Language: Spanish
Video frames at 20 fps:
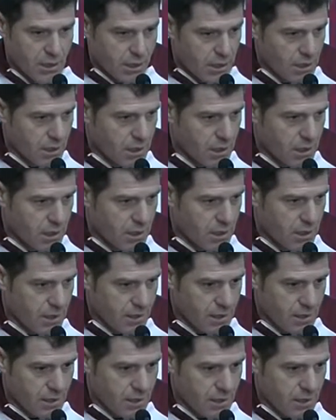
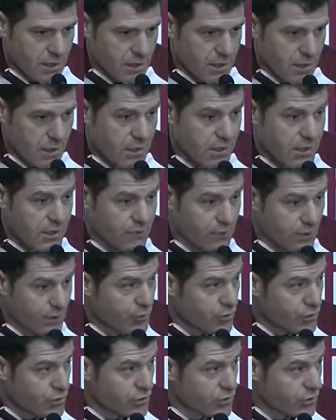y después,
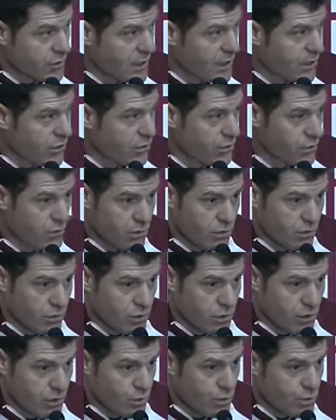por otro lado,
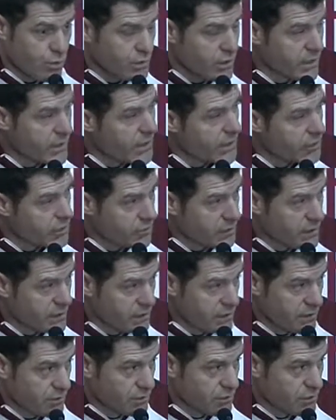de un gran
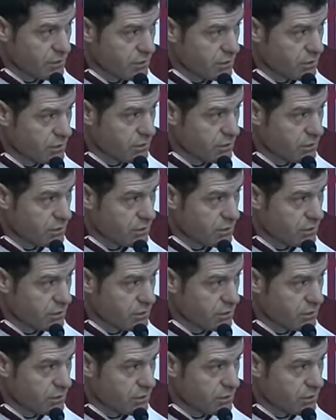objetivo,